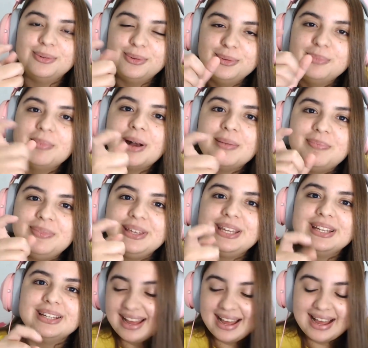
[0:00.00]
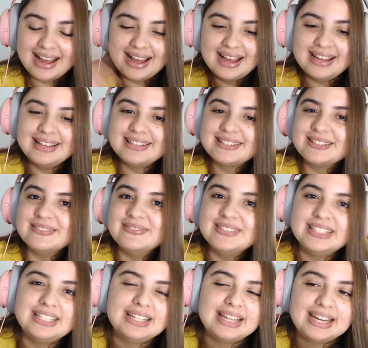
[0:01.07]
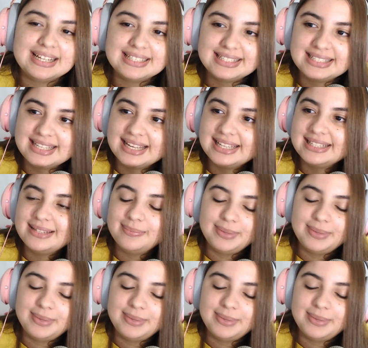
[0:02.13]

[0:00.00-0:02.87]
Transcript: Um mapinha. Ah, eu sou muito engraçada.